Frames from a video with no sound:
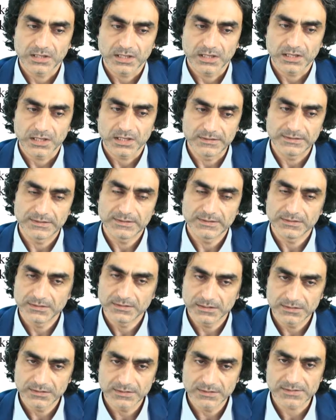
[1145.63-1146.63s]
Yani
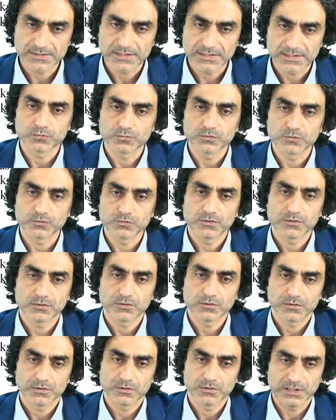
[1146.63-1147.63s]
yediysen bunu
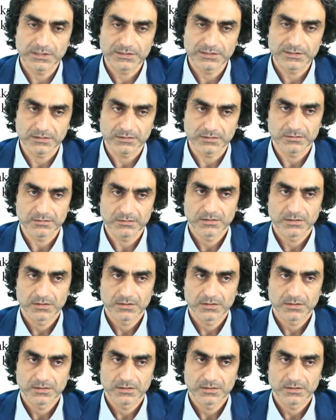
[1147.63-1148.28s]
yedin.